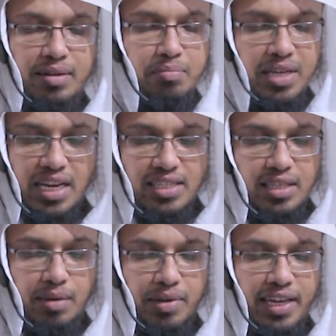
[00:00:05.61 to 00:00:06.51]
মিরাজ
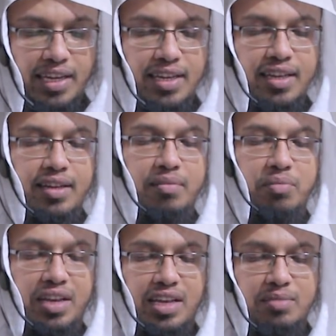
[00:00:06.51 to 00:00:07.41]
না ভাই
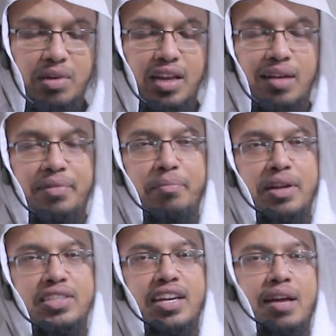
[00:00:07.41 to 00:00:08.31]
মিরাজ বাংলা আমরা
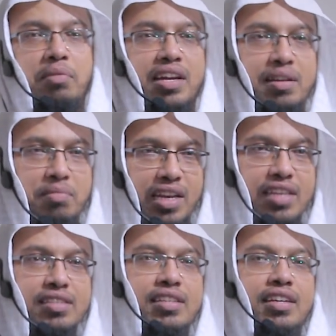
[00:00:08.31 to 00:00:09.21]
মানুষের নাম রাখি
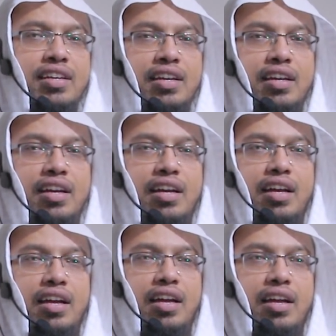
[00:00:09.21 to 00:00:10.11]
মিরাজ
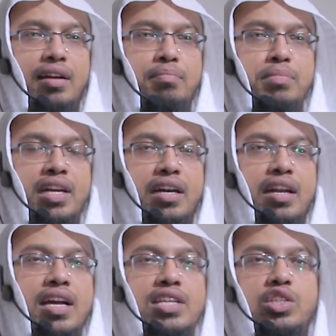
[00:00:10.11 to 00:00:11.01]

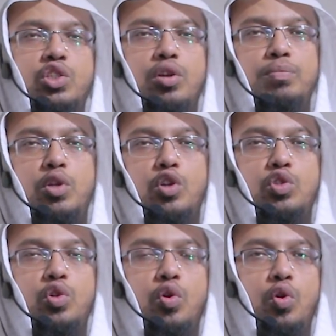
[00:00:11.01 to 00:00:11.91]
মেয়ারাজ শব্দের
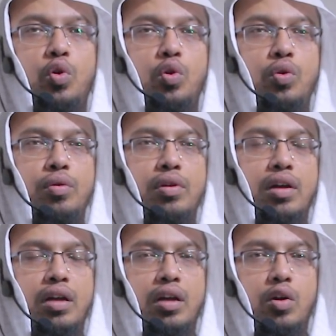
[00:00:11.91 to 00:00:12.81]
অর্থ হল
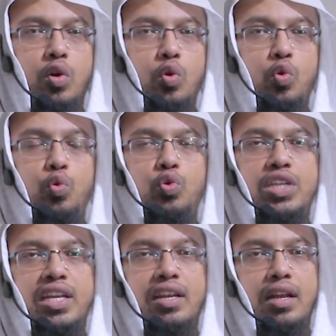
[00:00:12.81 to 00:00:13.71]

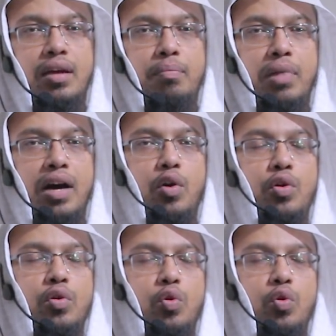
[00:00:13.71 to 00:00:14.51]
অরুজের বাহন